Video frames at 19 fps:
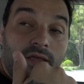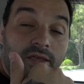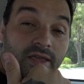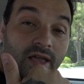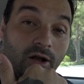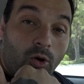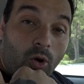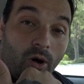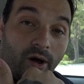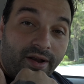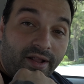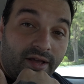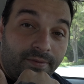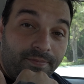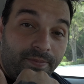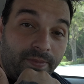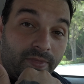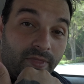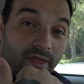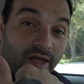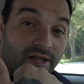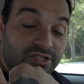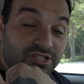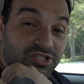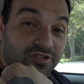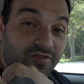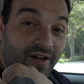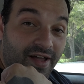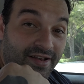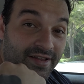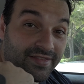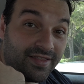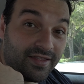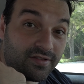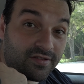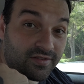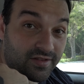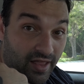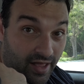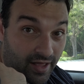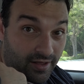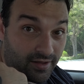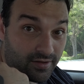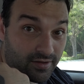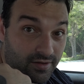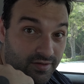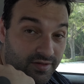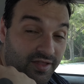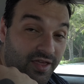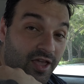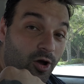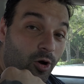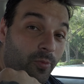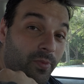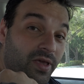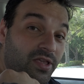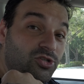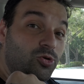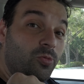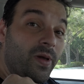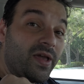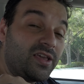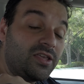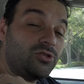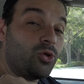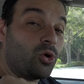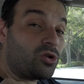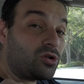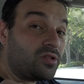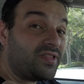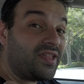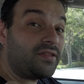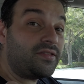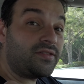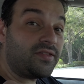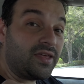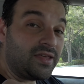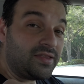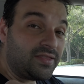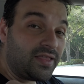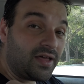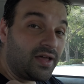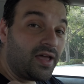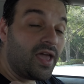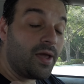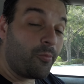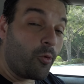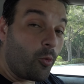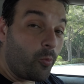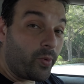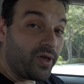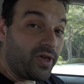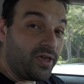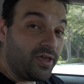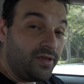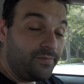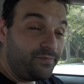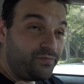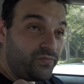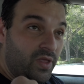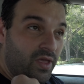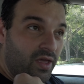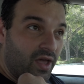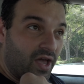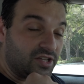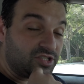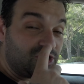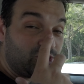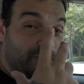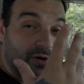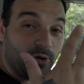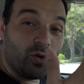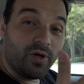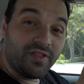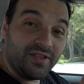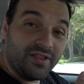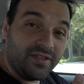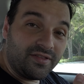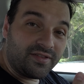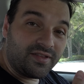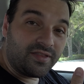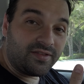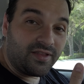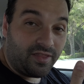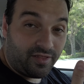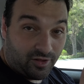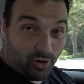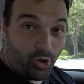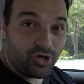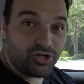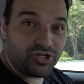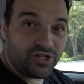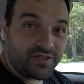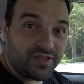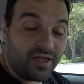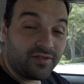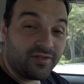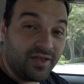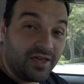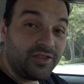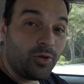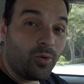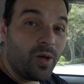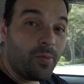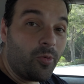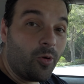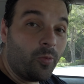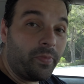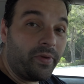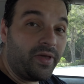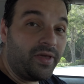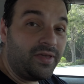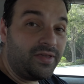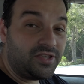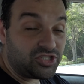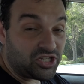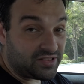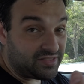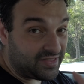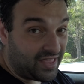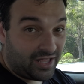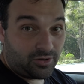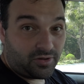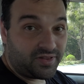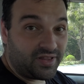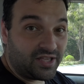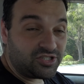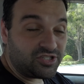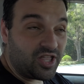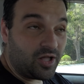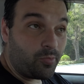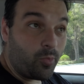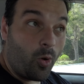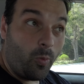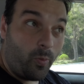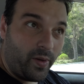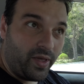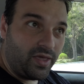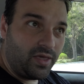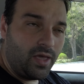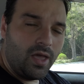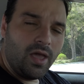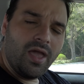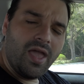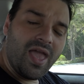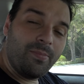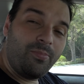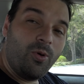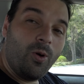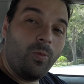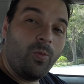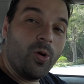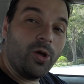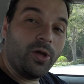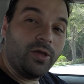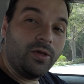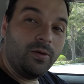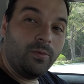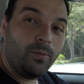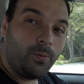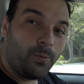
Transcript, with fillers: E agora a gente vai ali testar se realmente o McDonald's aceita Apple Pay. A gente pegou as listas das lojas que aceitam Apple Pay, que já tá no site da Apple Pay. Apple Pay.